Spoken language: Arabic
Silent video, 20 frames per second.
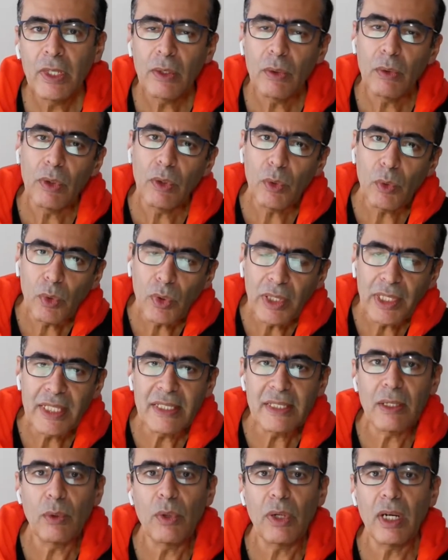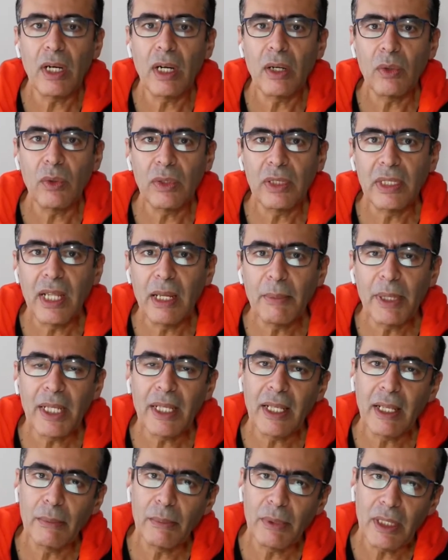ويروح يتصور لك قدام
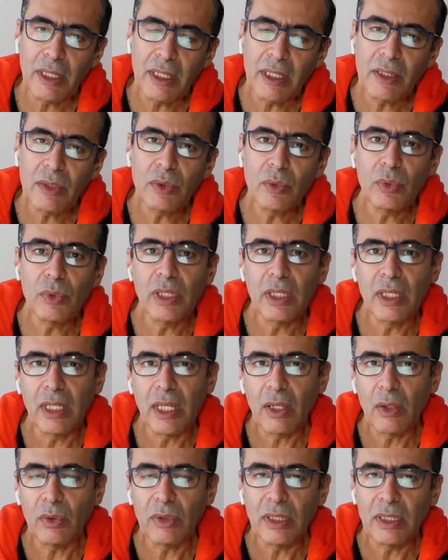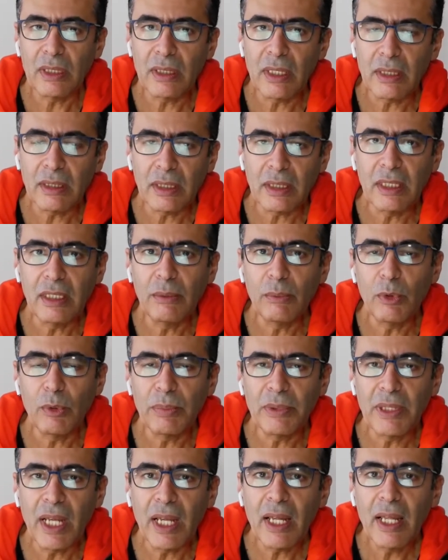الكاميرات وياخد التطعيم
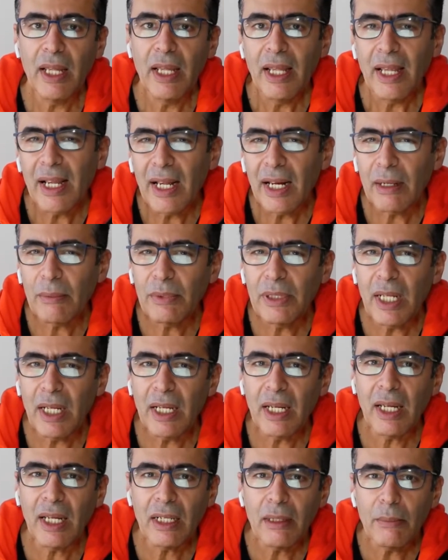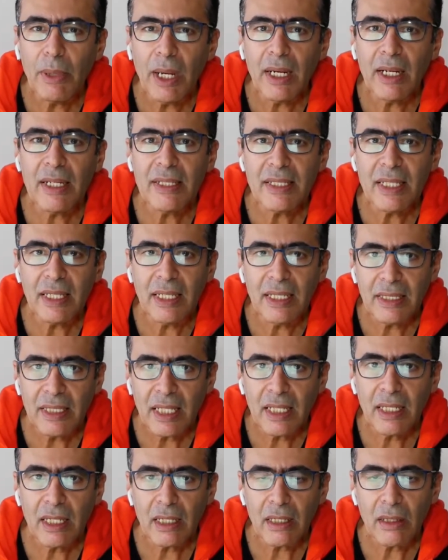وبتاع الكلام ده احنا بقالنا
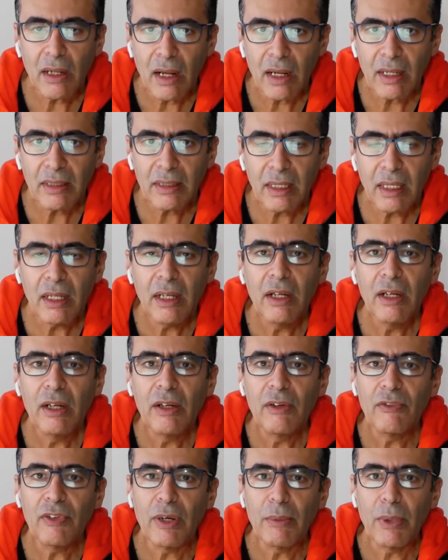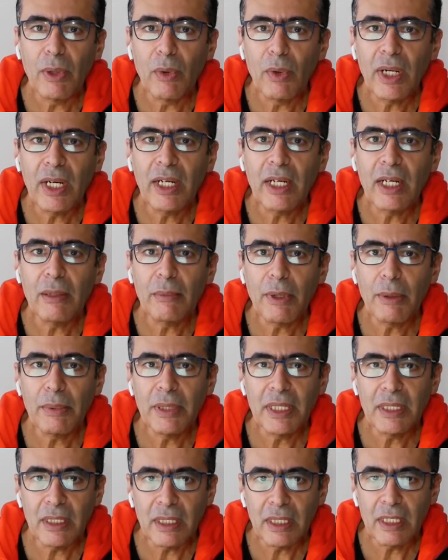سنتين النهارده في الموال اللي ما
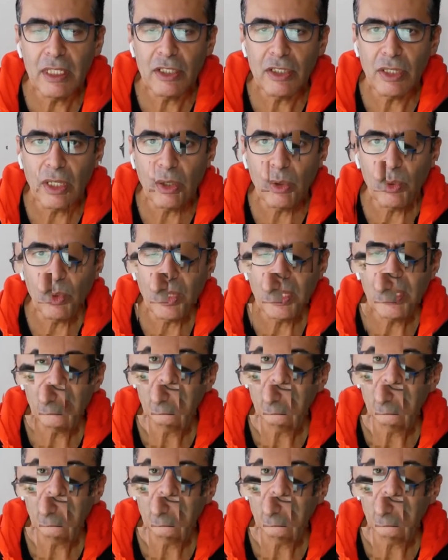بينتهيش دهوت